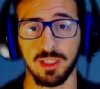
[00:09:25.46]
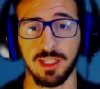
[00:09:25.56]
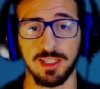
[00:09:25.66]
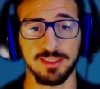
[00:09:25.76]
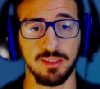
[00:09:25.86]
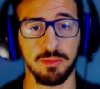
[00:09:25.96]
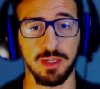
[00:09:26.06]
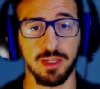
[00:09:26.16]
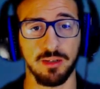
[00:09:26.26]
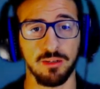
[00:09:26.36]
A
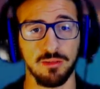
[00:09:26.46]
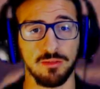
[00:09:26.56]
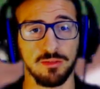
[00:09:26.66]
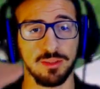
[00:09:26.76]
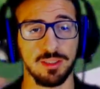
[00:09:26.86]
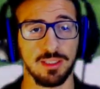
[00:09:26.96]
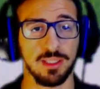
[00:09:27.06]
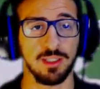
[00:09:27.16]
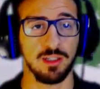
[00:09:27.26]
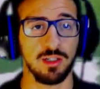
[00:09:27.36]
saperlo.
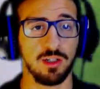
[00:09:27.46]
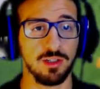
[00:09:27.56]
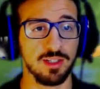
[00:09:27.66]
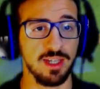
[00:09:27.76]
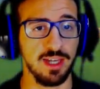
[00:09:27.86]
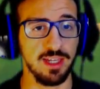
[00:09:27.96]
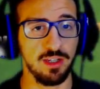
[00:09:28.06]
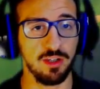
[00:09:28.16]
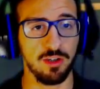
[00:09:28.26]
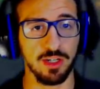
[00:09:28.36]
Ok,
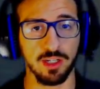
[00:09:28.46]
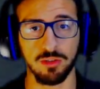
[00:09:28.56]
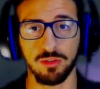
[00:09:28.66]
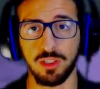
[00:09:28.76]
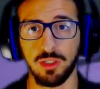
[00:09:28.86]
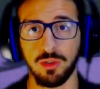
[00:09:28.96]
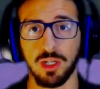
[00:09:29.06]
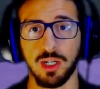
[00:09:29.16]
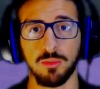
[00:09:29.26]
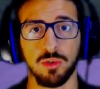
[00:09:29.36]
allora,
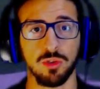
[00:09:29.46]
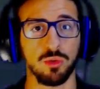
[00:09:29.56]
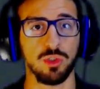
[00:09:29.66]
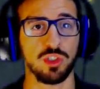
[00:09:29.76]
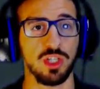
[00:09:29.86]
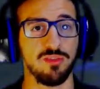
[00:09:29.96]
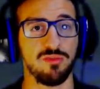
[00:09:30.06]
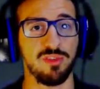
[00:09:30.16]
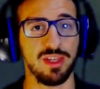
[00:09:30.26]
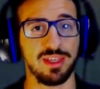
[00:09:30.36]
continuiamo. Qui c'è
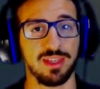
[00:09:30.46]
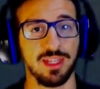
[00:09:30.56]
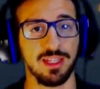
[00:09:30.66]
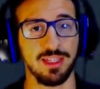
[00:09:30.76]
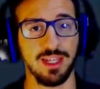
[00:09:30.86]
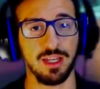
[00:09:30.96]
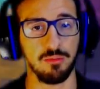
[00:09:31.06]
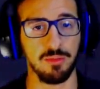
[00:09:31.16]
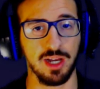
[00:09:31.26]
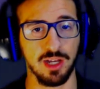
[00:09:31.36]
Vetta del
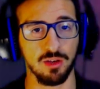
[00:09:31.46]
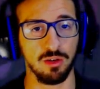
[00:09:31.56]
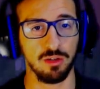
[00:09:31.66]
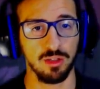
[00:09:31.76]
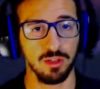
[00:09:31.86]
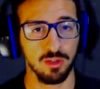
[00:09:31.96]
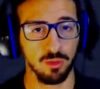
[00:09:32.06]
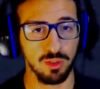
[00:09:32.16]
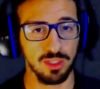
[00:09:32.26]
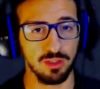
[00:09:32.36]
Mago.
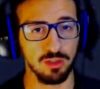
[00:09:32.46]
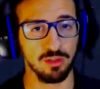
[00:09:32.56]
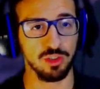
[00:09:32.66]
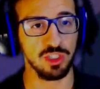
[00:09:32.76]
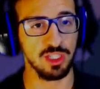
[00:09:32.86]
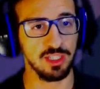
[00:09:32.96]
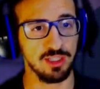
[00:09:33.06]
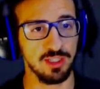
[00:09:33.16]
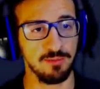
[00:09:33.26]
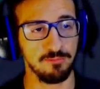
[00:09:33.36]
Qua dietro non c'è
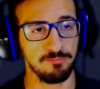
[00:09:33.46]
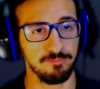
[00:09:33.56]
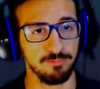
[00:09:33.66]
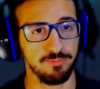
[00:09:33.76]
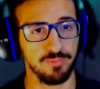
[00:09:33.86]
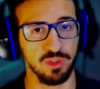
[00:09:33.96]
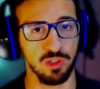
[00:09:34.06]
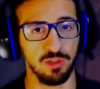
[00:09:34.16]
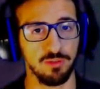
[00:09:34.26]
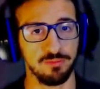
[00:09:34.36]
niente?
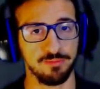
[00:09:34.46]
No?